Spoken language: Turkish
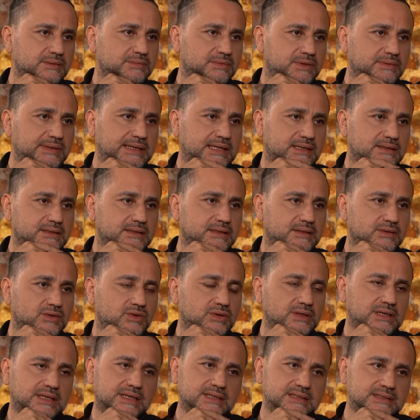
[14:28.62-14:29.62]
gibi ben de
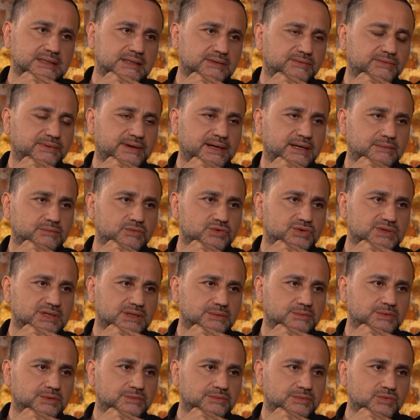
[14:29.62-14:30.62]
öyle lezzet varmıyor.
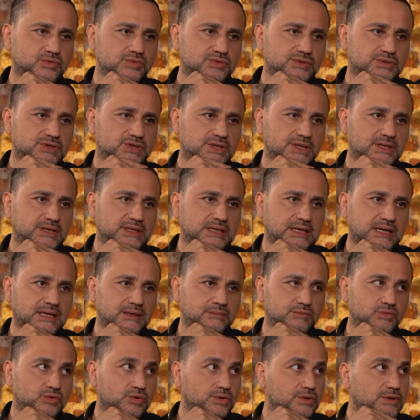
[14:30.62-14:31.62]
Samimi o şey
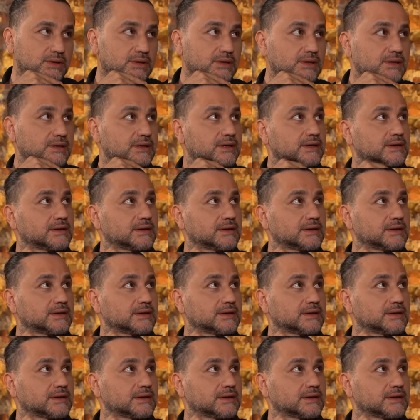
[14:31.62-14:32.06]
gelmiyor yani.